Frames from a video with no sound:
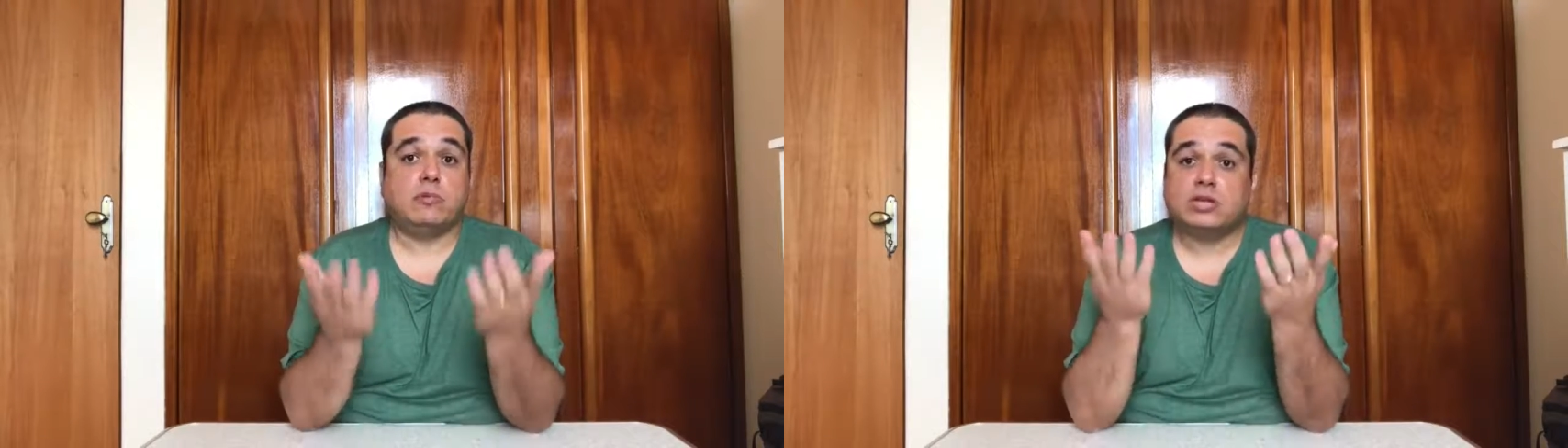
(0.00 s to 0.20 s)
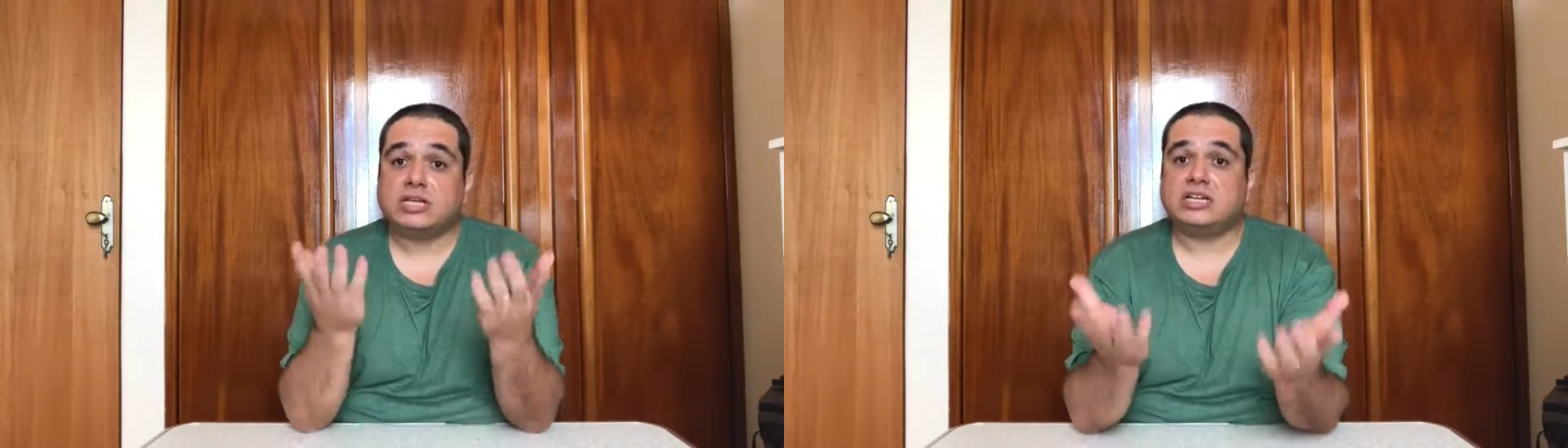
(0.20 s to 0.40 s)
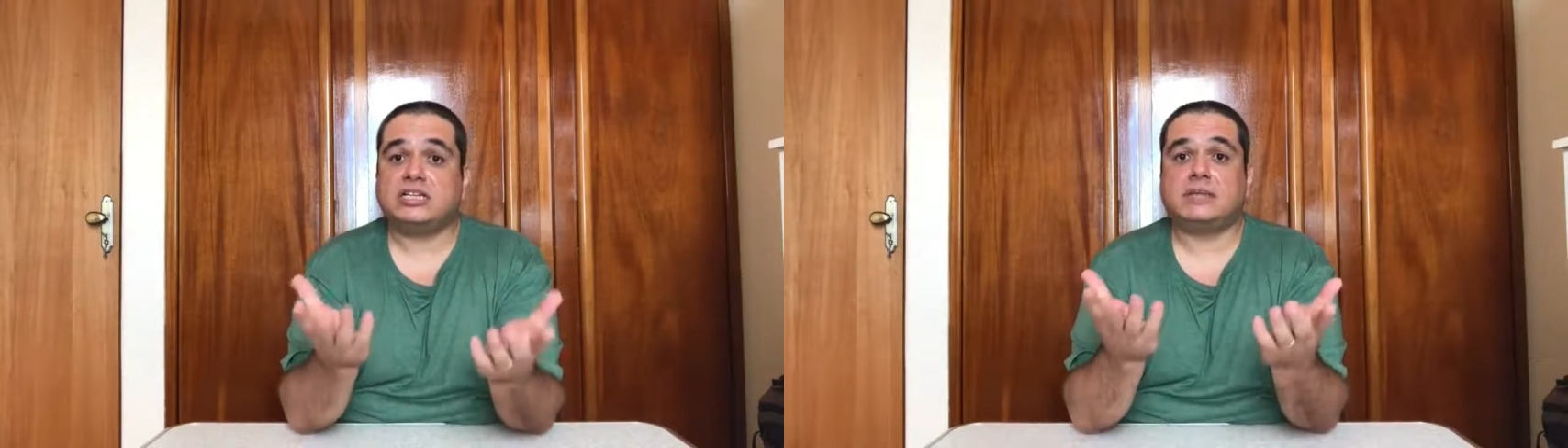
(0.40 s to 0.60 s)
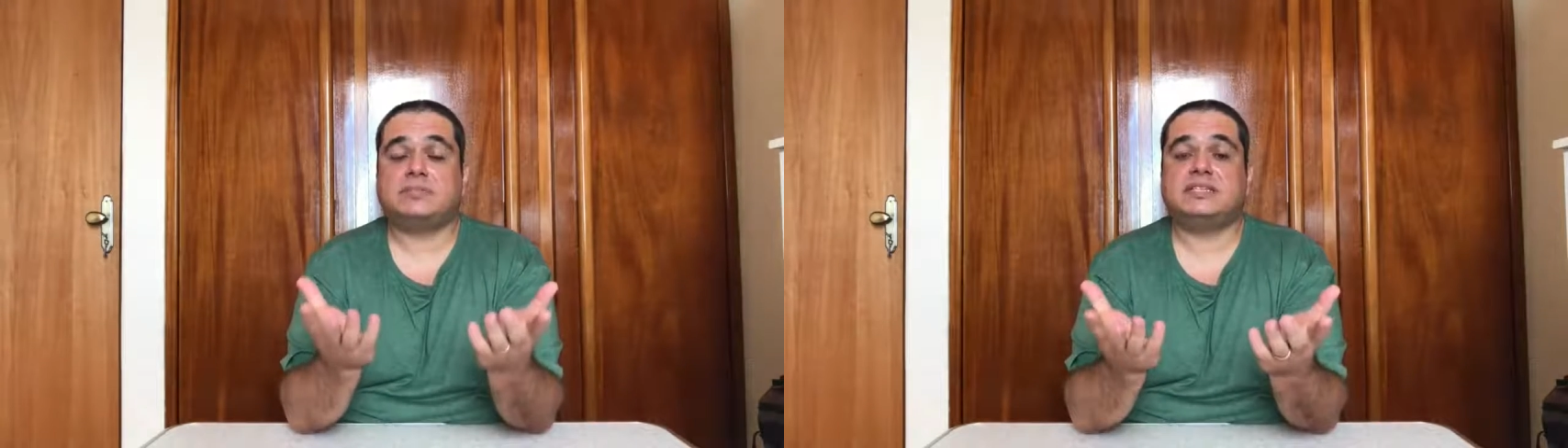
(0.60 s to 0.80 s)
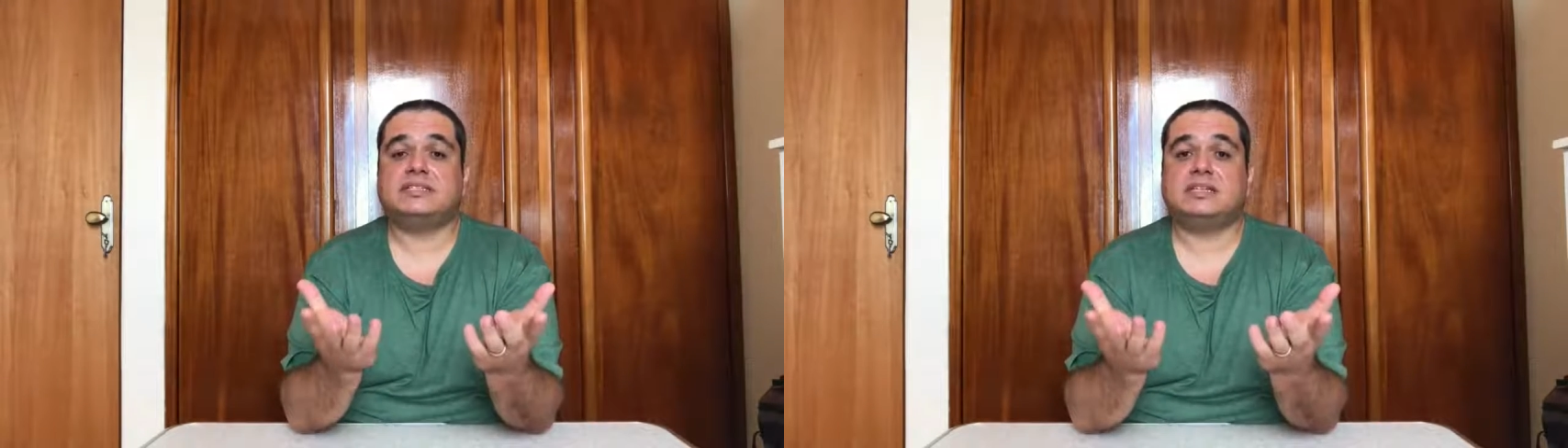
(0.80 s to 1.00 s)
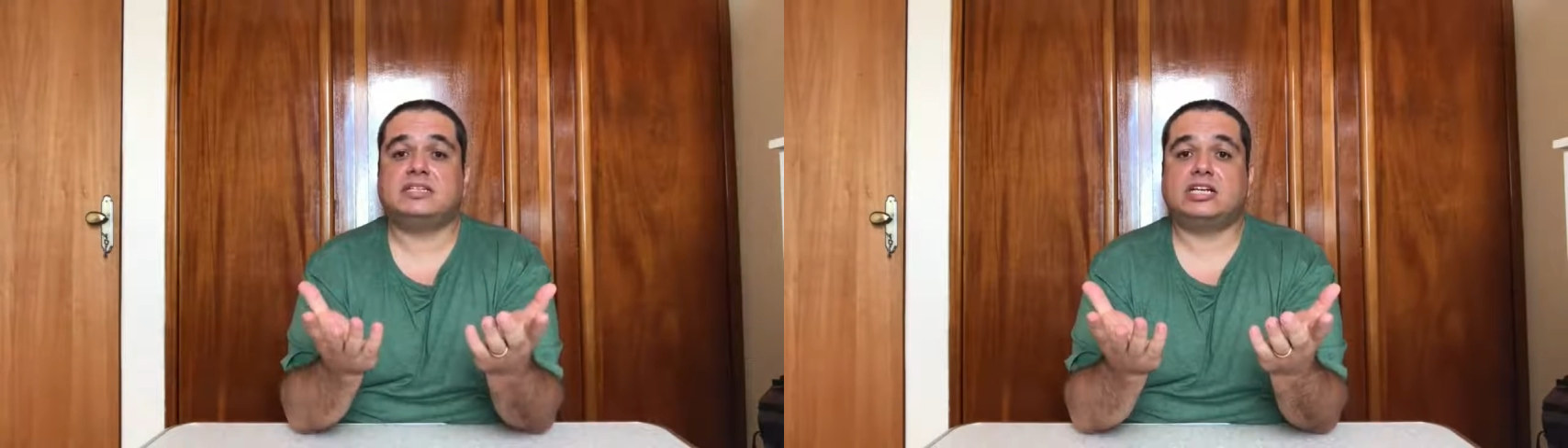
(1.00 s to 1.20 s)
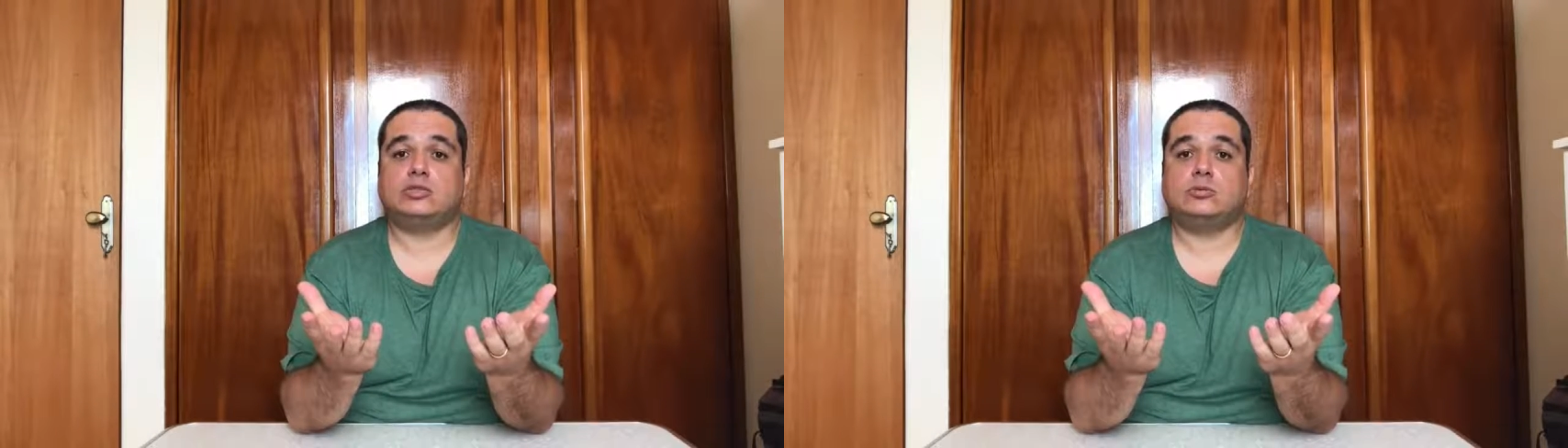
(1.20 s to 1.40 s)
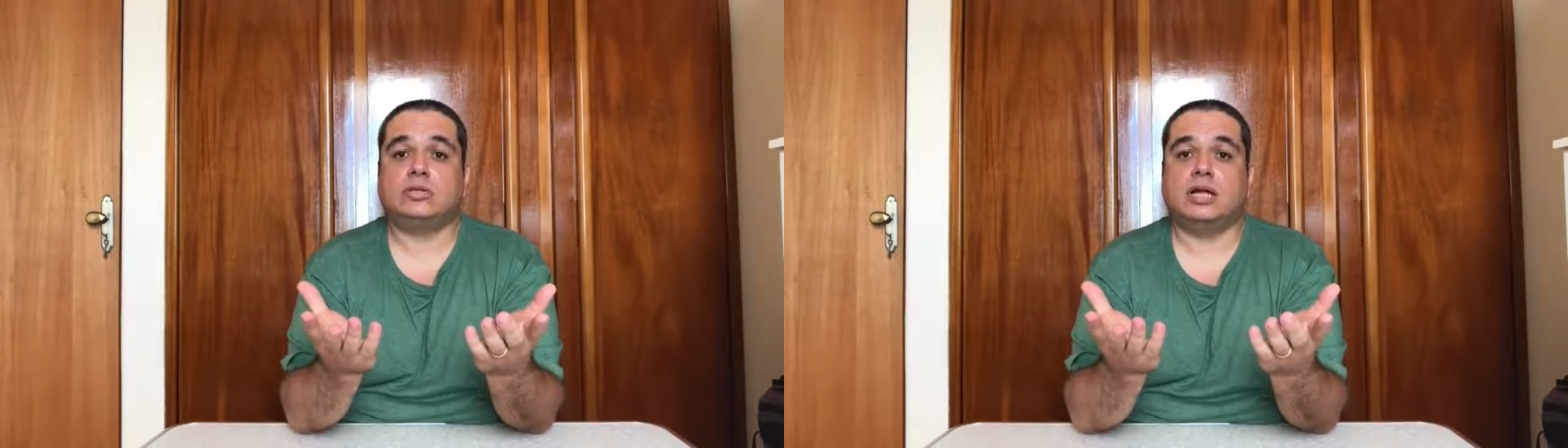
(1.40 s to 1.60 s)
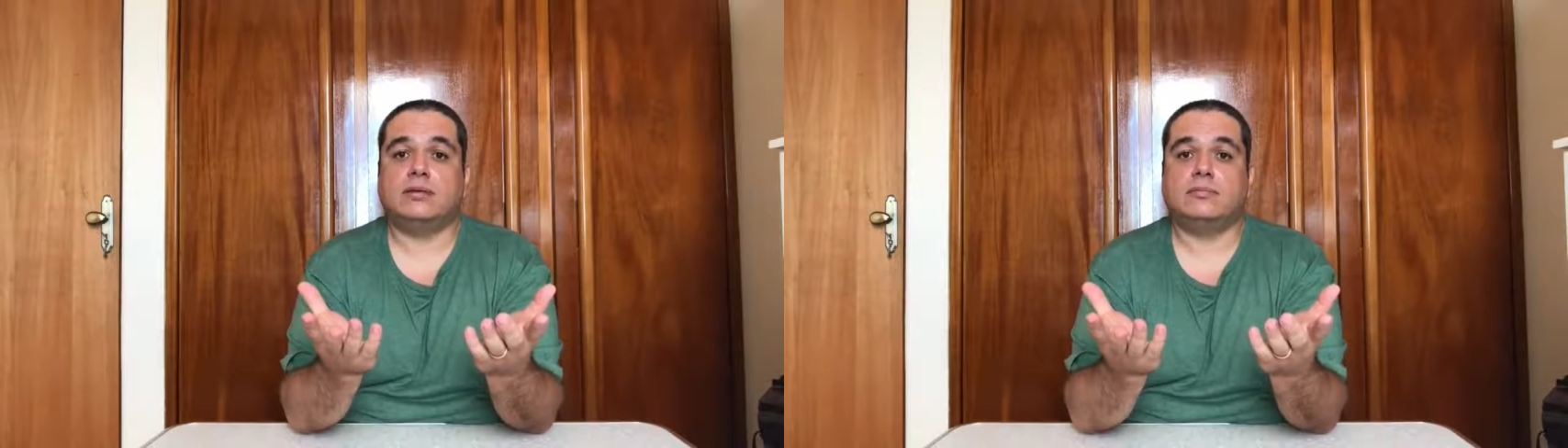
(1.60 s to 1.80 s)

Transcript: muita gente que está precisando de ajuda.